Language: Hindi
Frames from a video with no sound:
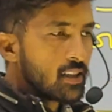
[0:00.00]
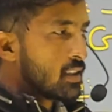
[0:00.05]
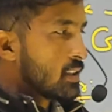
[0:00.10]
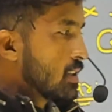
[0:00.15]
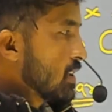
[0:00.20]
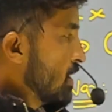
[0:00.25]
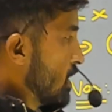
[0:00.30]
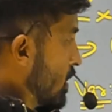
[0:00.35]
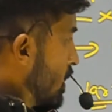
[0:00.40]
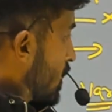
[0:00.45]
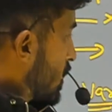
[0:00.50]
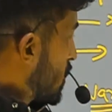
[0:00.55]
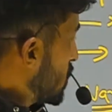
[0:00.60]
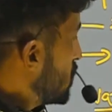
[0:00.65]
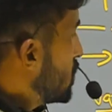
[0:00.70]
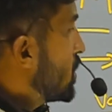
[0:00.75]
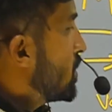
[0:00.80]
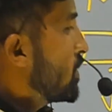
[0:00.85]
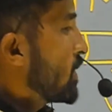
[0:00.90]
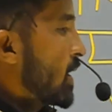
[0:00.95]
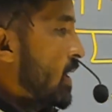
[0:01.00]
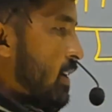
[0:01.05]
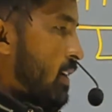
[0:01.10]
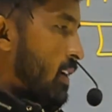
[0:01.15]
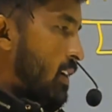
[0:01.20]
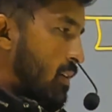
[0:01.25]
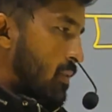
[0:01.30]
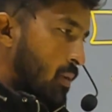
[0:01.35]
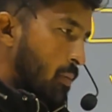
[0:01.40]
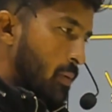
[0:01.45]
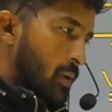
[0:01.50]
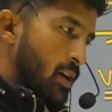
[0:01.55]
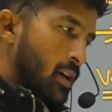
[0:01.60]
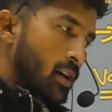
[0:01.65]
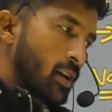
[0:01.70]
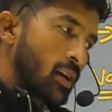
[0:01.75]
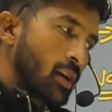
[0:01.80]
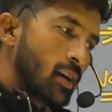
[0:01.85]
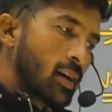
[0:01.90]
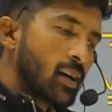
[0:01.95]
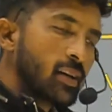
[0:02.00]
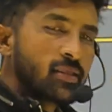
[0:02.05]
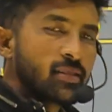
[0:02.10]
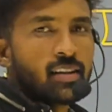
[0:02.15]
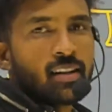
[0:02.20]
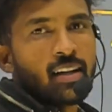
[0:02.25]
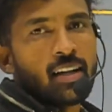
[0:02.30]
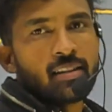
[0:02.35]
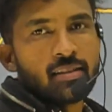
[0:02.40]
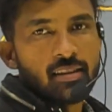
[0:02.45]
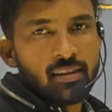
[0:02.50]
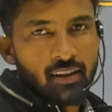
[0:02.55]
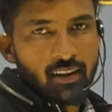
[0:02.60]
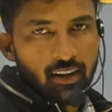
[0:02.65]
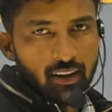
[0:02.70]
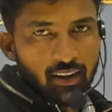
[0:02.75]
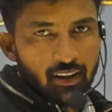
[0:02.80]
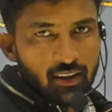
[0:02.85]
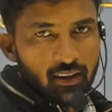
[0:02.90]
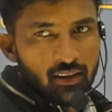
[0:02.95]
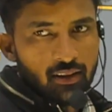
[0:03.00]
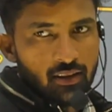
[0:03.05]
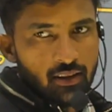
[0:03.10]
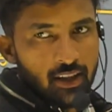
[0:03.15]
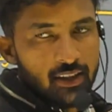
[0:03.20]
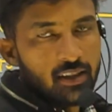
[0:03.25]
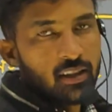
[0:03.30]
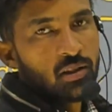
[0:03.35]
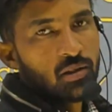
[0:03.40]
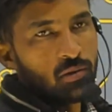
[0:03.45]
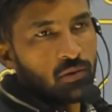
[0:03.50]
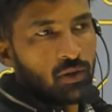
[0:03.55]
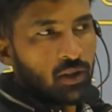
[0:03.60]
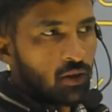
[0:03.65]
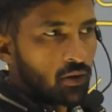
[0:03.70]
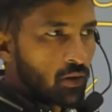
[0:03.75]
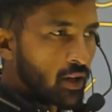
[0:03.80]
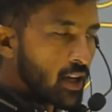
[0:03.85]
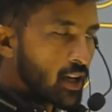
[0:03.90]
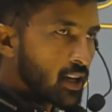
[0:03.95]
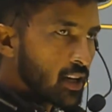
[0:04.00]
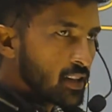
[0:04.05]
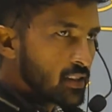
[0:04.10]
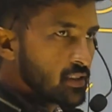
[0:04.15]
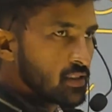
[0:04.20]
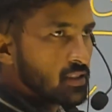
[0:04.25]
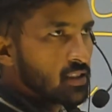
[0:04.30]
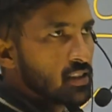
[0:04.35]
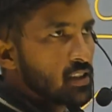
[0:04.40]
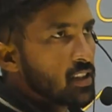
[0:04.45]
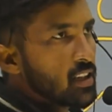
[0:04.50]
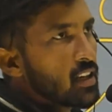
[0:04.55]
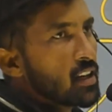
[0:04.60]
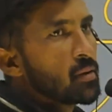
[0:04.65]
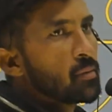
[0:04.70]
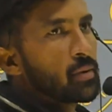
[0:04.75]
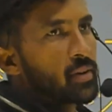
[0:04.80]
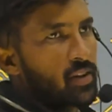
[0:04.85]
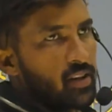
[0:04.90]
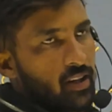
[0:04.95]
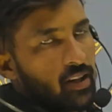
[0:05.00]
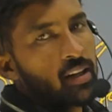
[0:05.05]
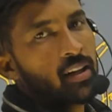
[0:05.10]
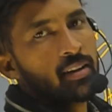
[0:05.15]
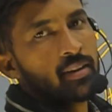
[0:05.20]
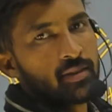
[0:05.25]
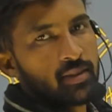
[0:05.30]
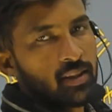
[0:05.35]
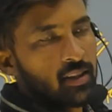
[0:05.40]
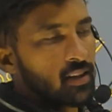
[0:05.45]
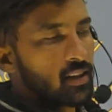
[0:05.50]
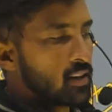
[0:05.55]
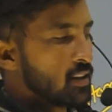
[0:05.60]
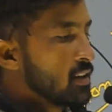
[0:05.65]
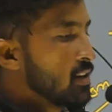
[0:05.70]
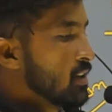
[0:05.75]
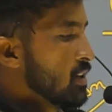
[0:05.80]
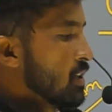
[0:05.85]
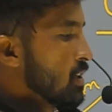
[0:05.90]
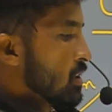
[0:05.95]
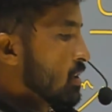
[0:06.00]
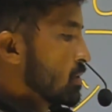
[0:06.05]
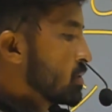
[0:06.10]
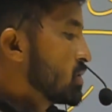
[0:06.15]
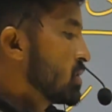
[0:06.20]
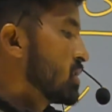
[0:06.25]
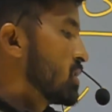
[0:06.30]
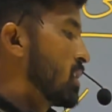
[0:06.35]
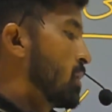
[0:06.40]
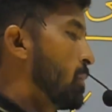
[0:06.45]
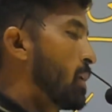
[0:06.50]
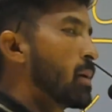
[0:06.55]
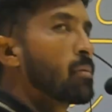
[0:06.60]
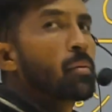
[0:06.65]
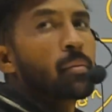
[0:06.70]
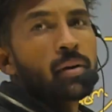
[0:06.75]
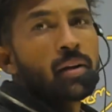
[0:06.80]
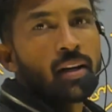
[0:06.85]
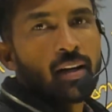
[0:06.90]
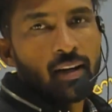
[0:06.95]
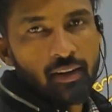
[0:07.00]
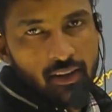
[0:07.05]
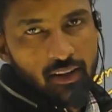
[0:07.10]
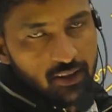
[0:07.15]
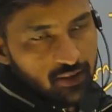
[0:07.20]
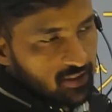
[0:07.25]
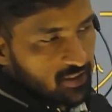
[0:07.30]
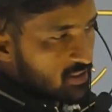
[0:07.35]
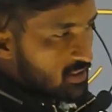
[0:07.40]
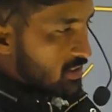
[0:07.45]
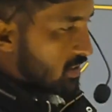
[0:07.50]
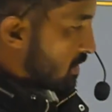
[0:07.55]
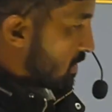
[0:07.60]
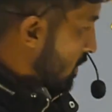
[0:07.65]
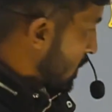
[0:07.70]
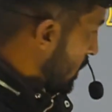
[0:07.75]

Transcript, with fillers: जाता है क्यों ये वैरायटी डेवलप करी क्या इसकी खासियत रही है ऐसा क्यों हुआ और क्या क्या चीज़ें थी क्या क्या परेशानियाँ इसके अंदर ना तो वो चीज़ के बारे में अपने क्या करते हैं डिस्कस करते